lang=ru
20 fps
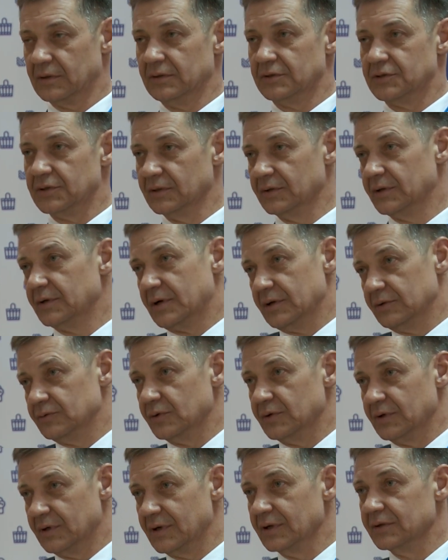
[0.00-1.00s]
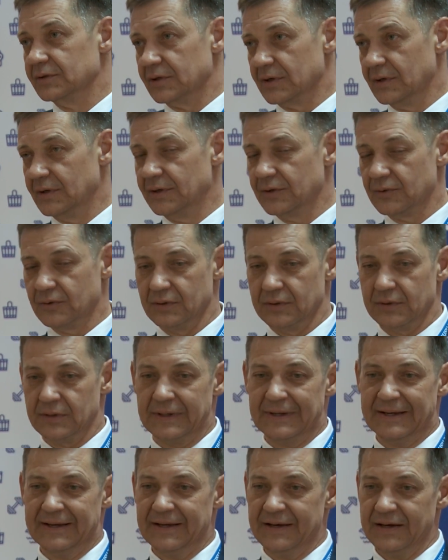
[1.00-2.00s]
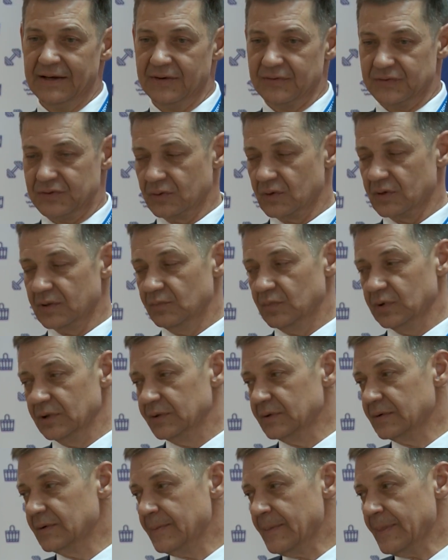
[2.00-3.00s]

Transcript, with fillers: человек, который контролирует всю работу.